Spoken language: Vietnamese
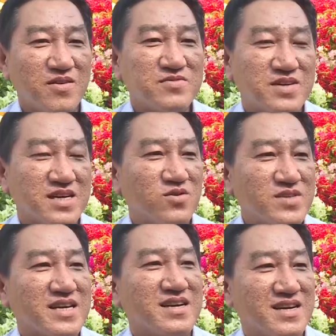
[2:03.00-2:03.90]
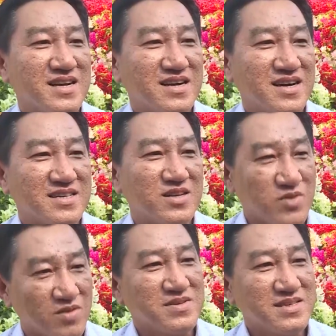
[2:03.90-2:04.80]
vừa túi tiền người người tiêu
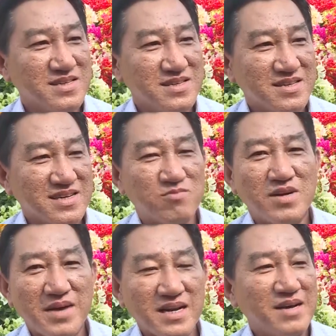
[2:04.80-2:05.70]
dùng, không có mắc lắm.